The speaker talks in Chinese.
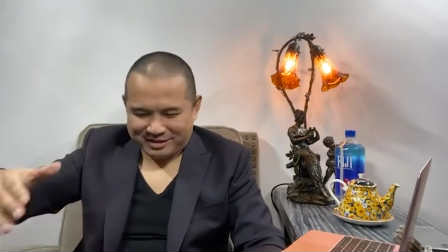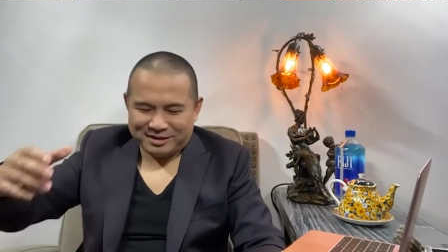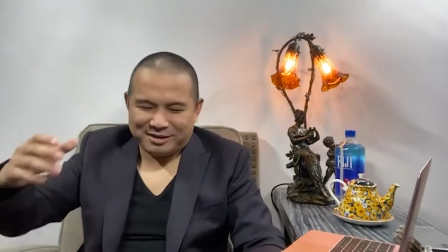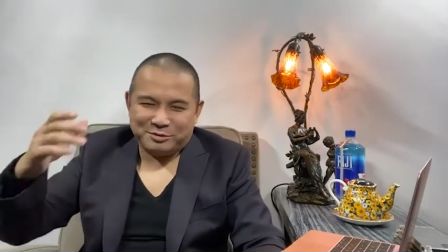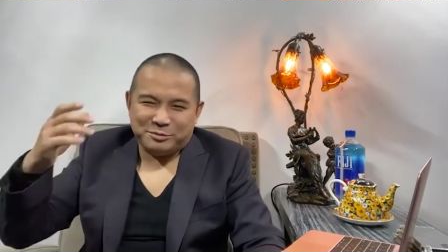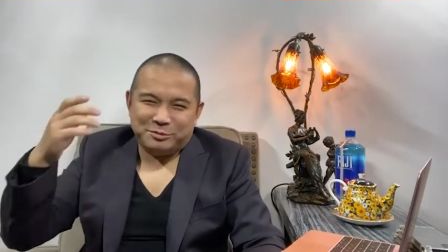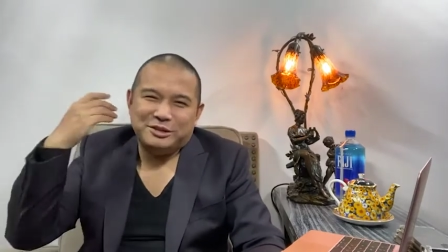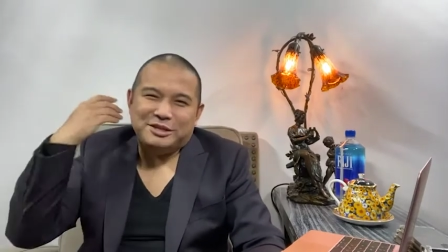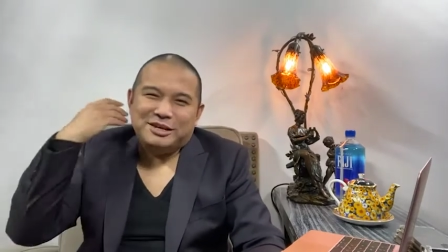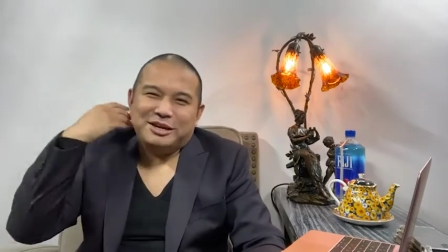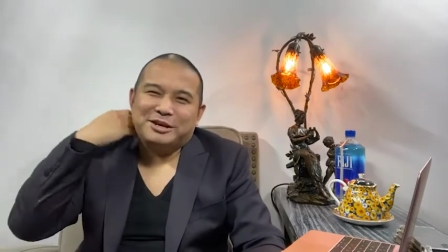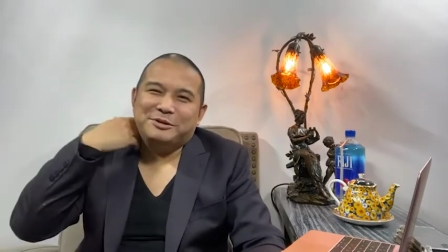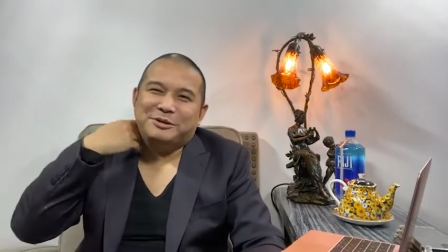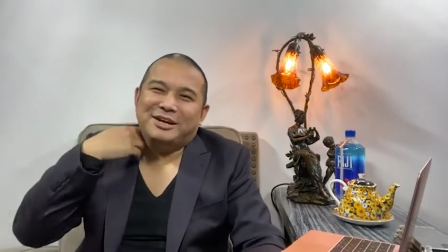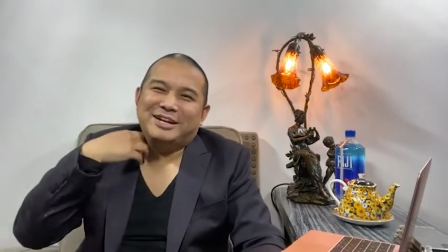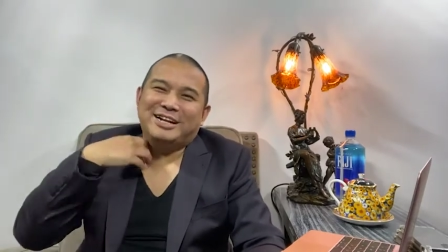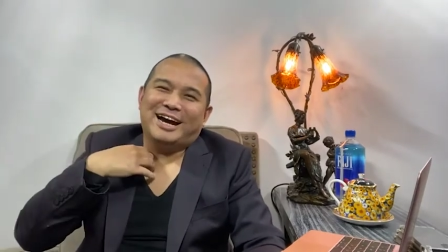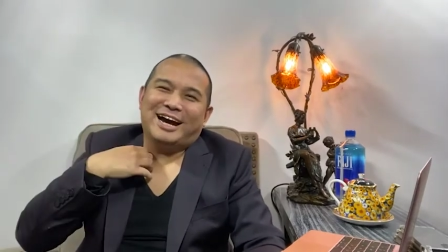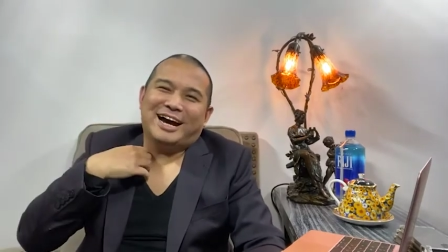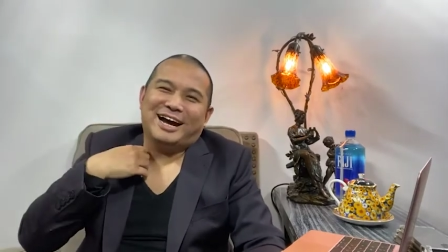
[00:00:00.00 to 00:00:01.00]
呃，我那个
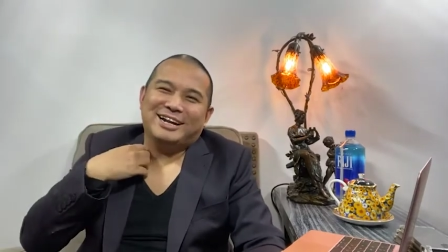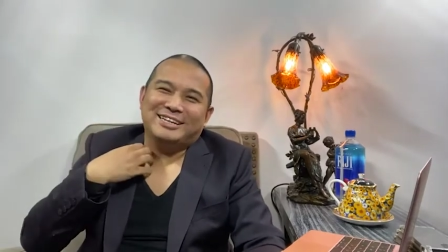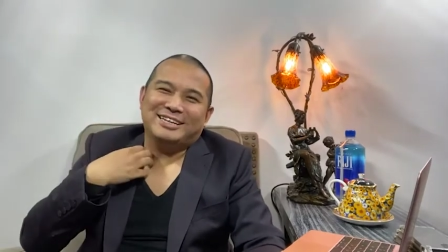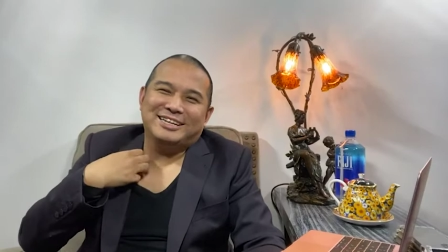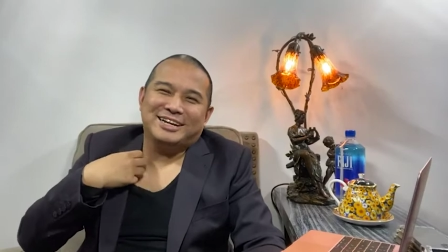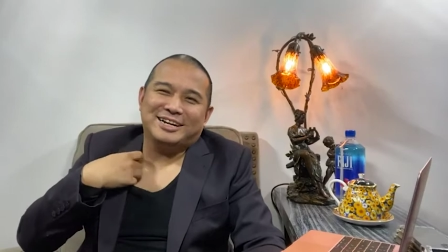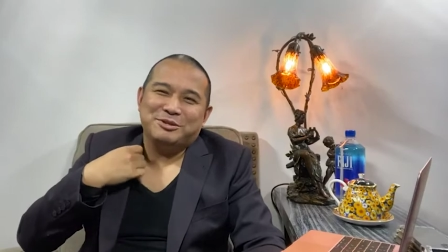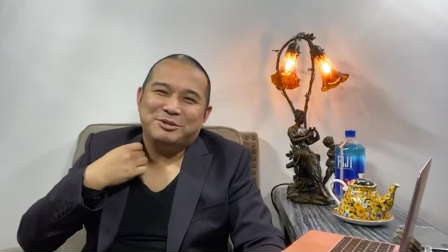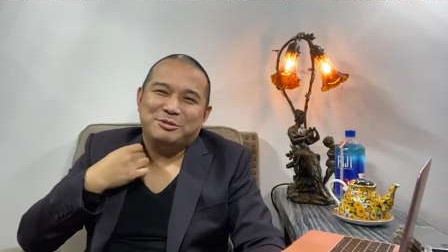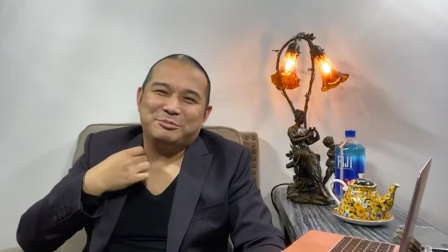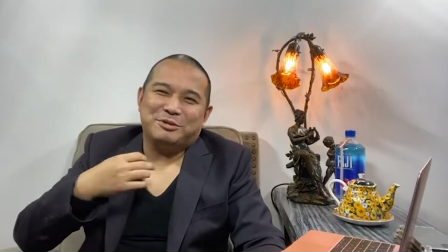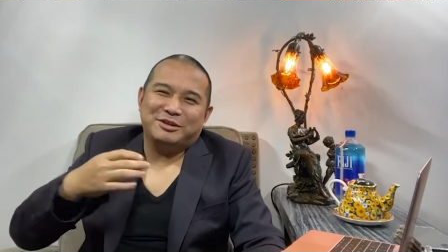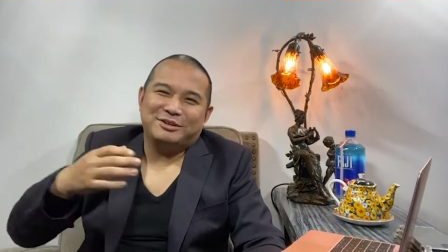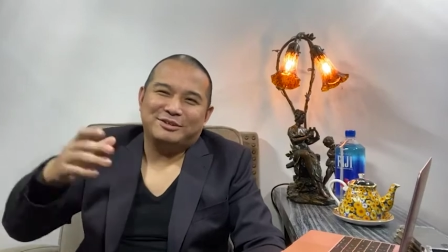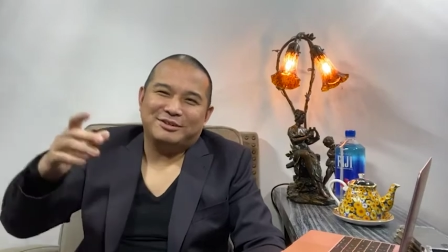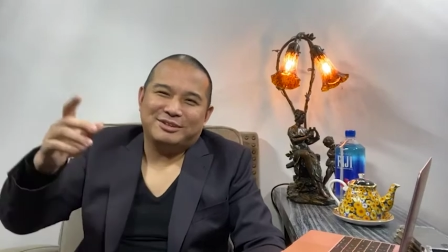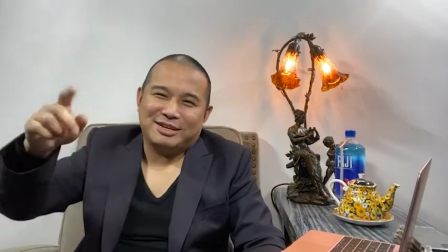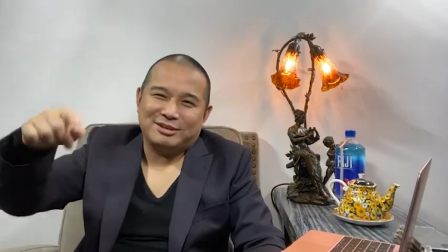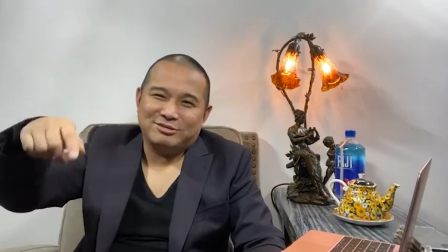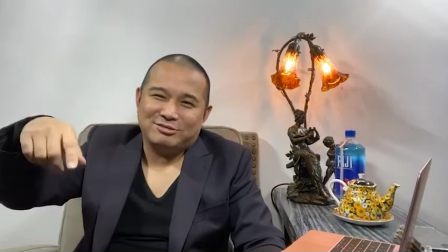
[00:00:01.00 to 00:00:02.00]
原来阿里那个女朋
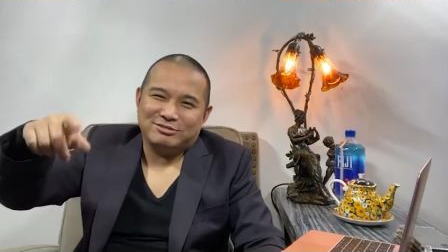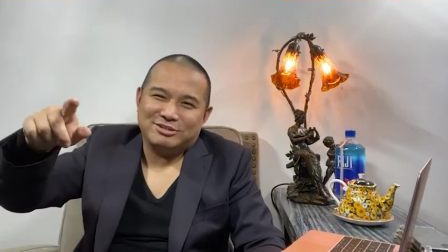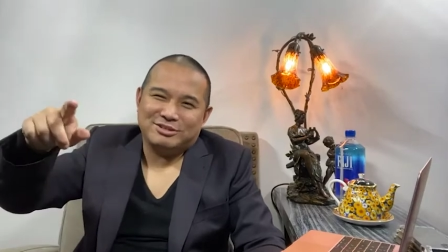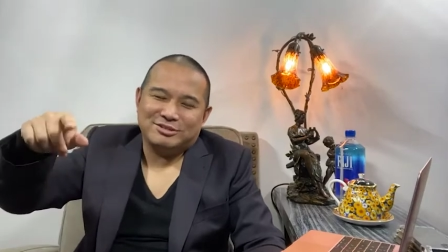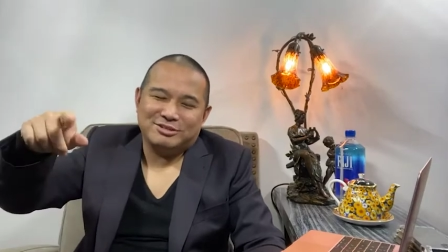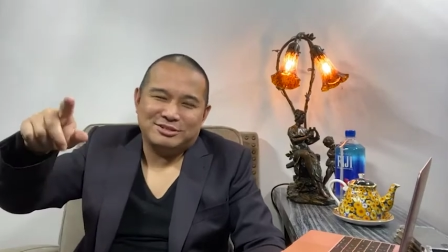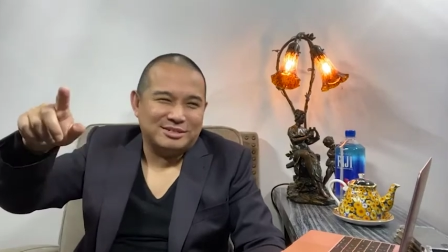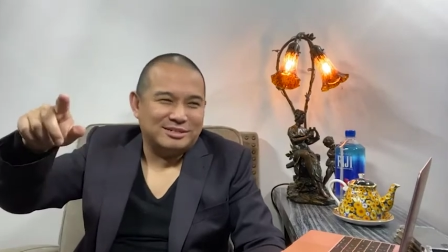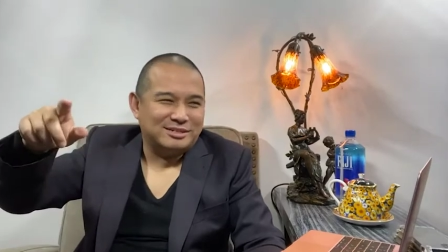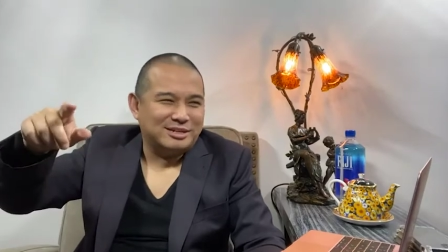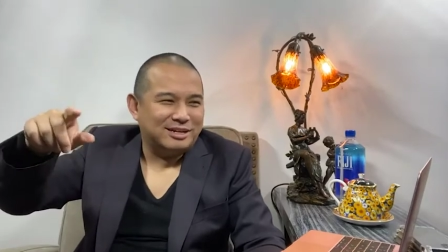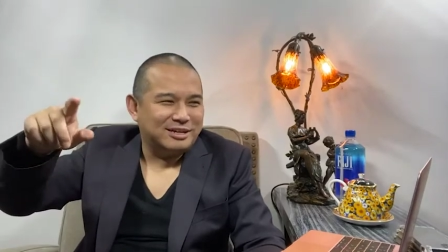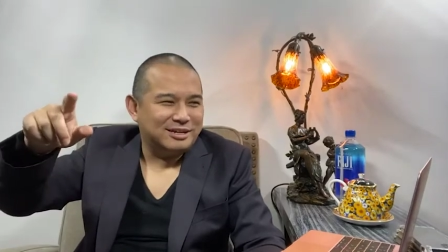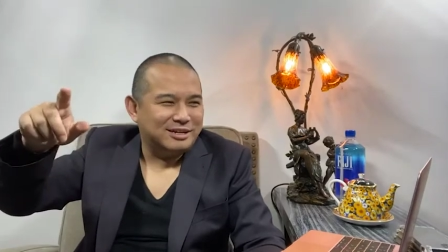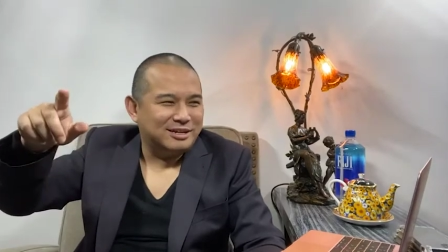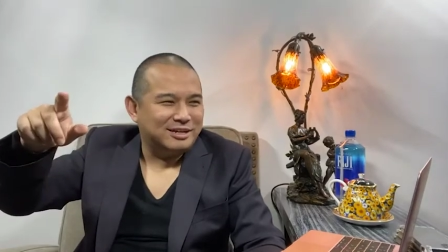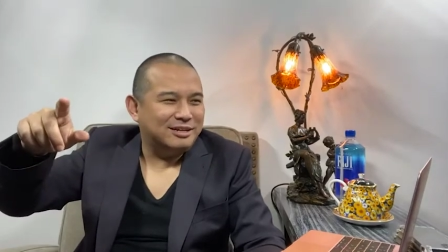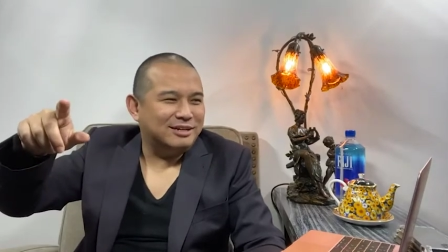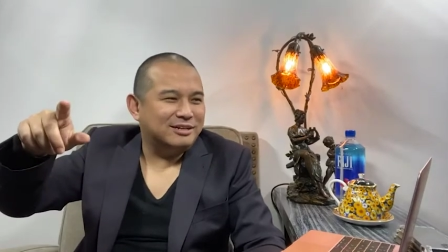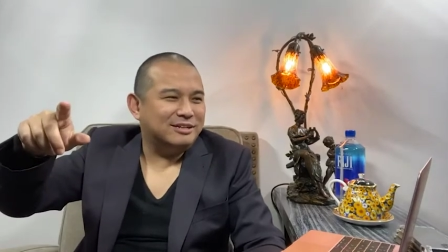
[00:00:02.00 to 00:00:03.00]
友当初时候是
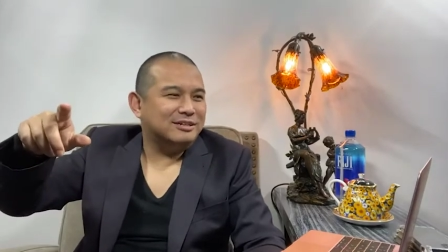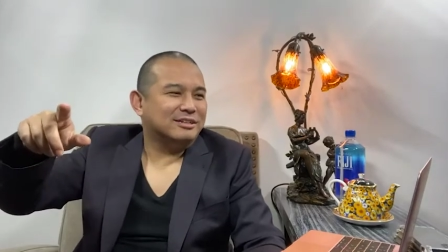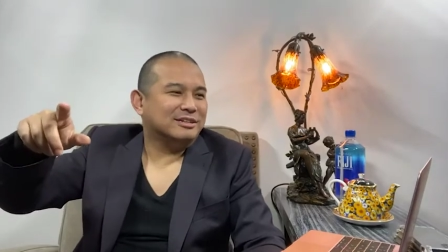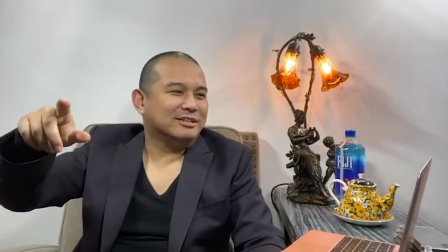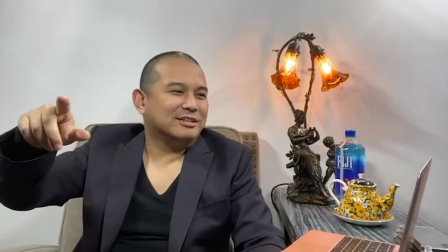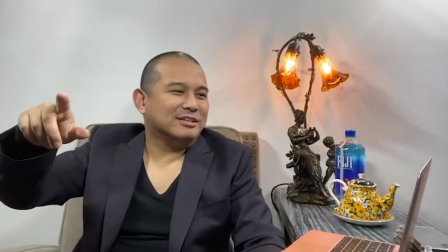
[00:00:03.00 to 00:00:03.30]
呃